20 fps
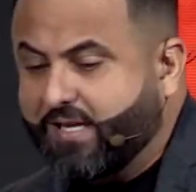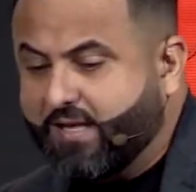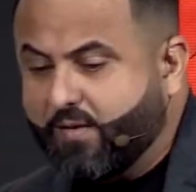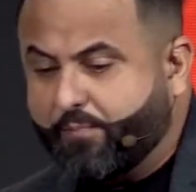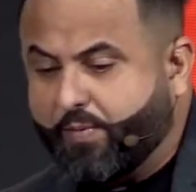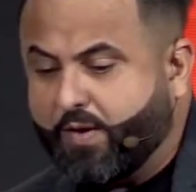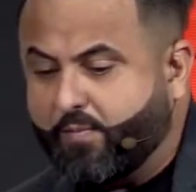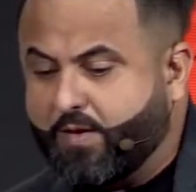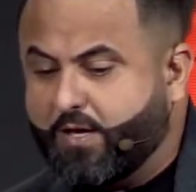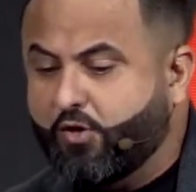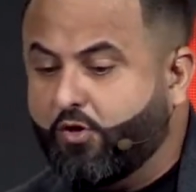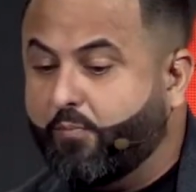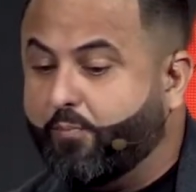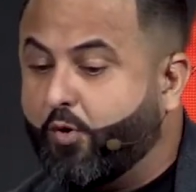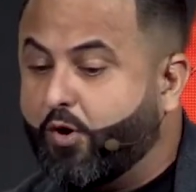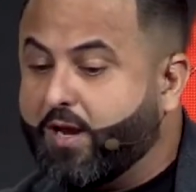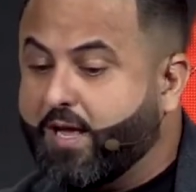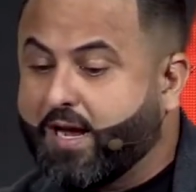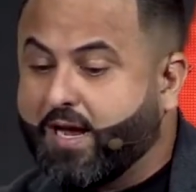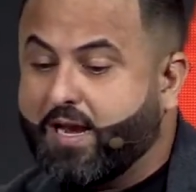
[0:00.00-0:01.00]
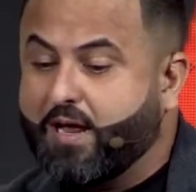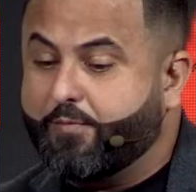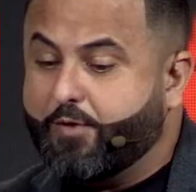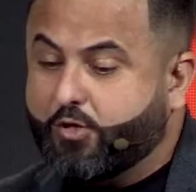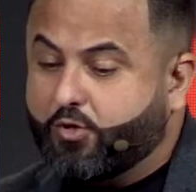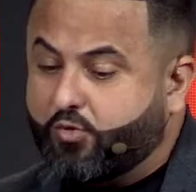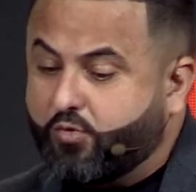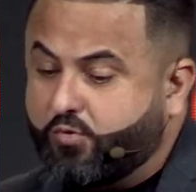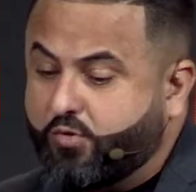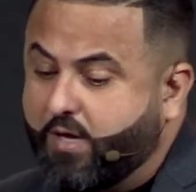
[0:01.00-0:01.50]
deprimido por la
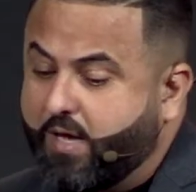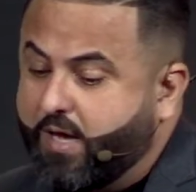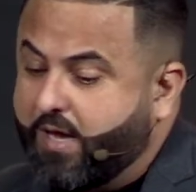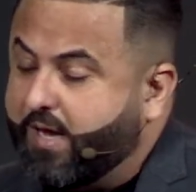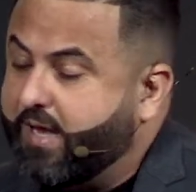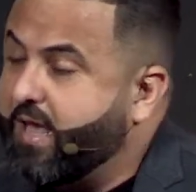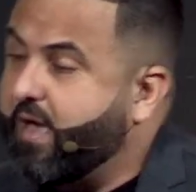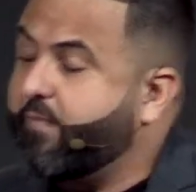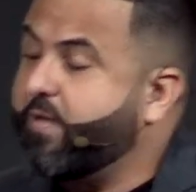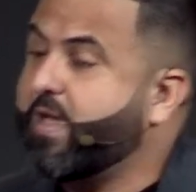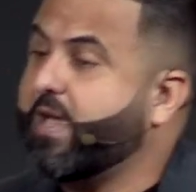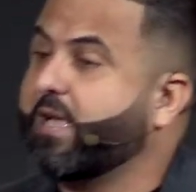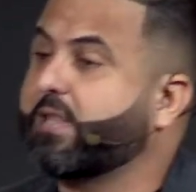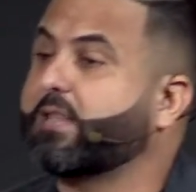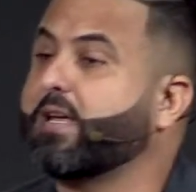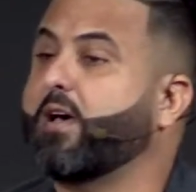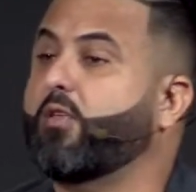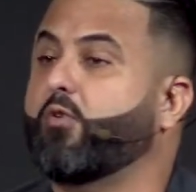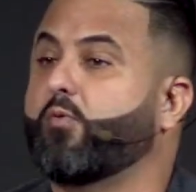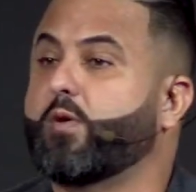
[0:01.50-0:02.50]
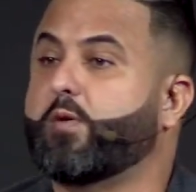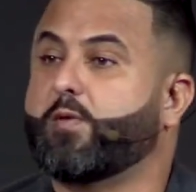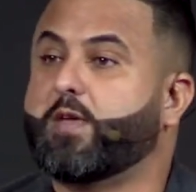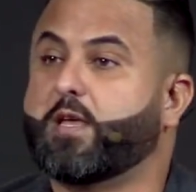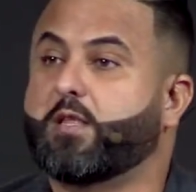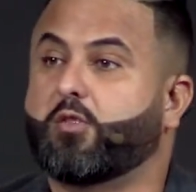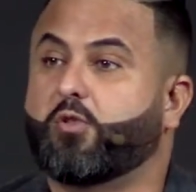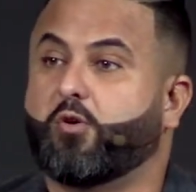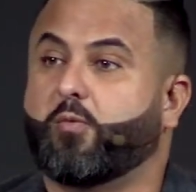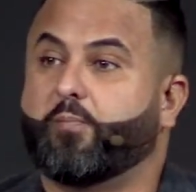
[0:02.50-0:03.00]
esclavitud que habían estado
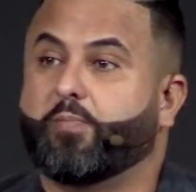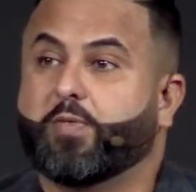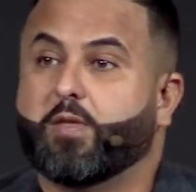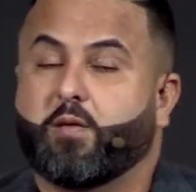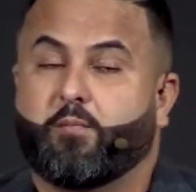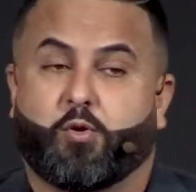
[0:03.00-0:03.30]
viviendo.